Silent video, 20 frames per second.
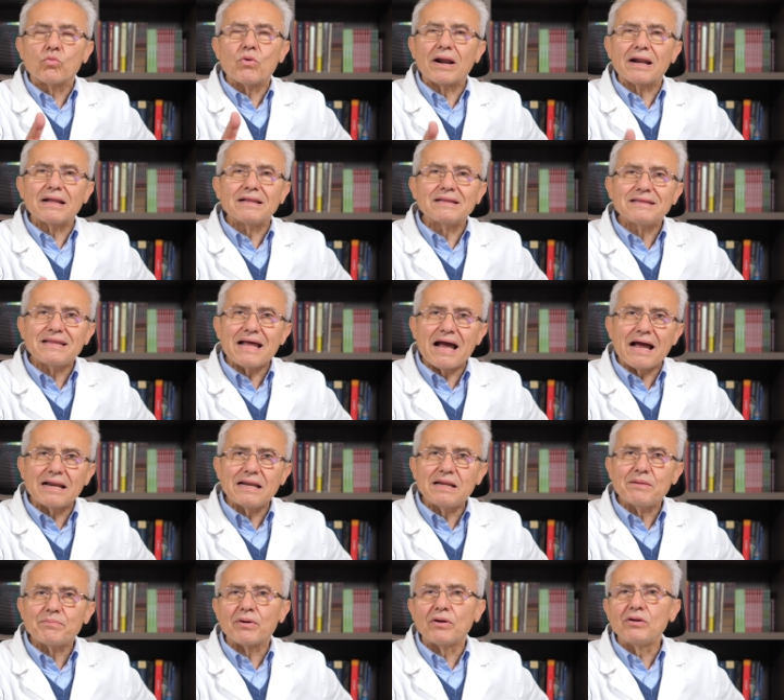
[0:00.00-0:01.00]
40
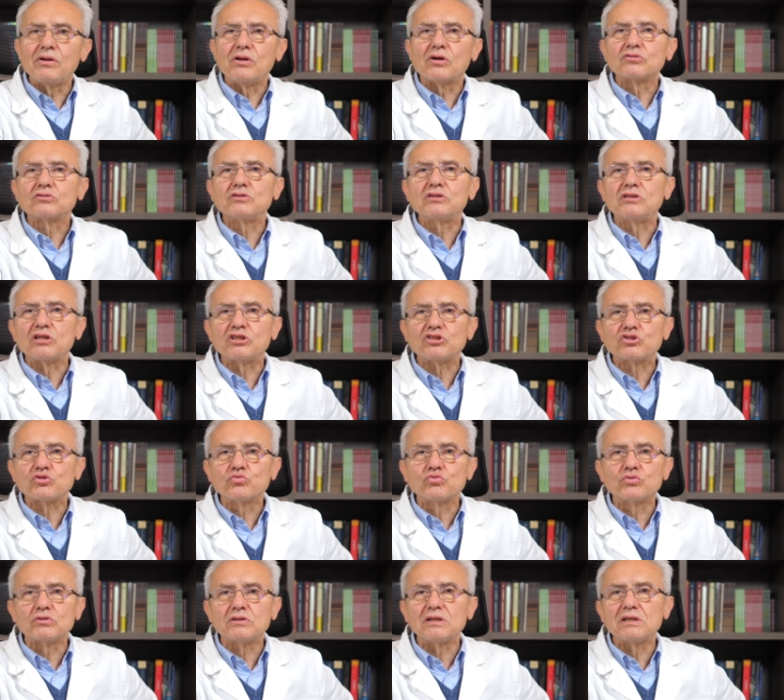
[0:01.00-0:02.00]
anni, però i nostri
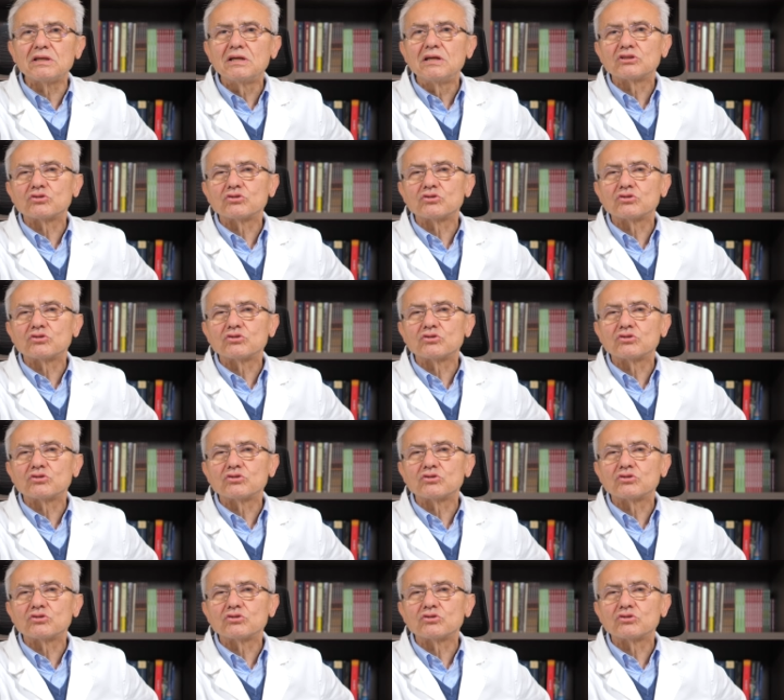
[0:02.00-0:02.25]
tessuti